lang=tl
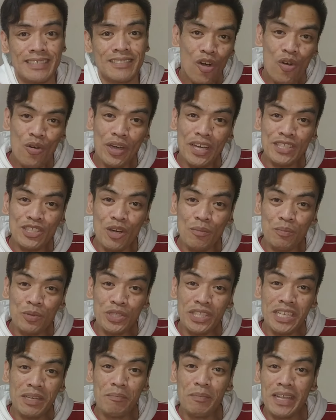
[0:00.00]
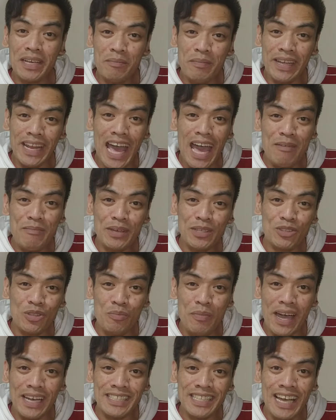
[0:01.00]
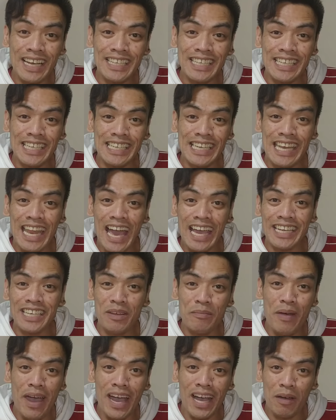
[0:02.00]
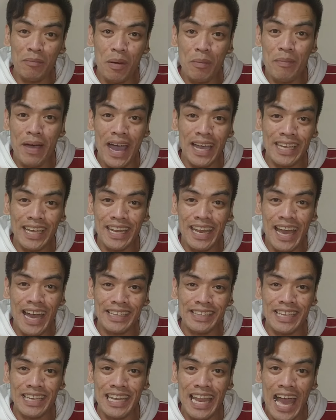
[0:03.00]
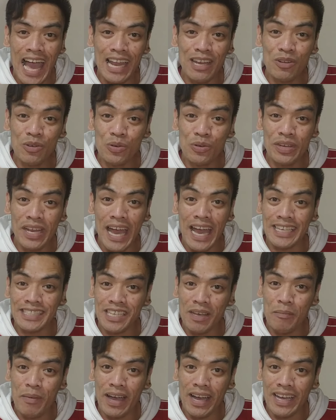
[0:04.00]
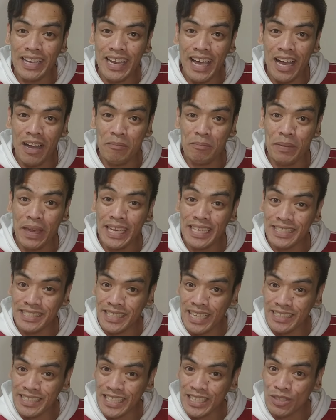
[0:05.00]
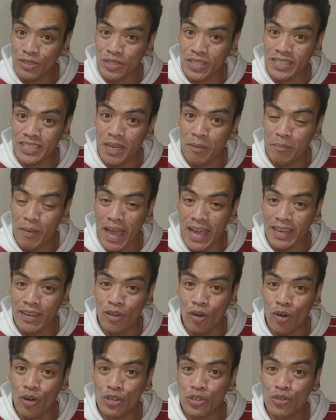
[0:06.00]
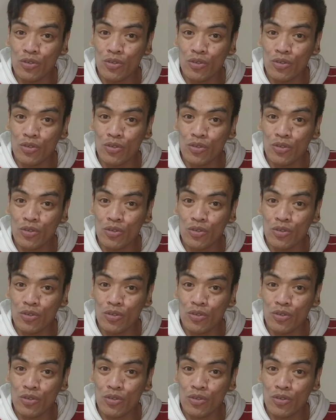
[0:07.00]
Okay, so posibleng maraming tumaas ang kilay ng mga kababayan natin, lalo na sa mga naka-base na dito sa Japan o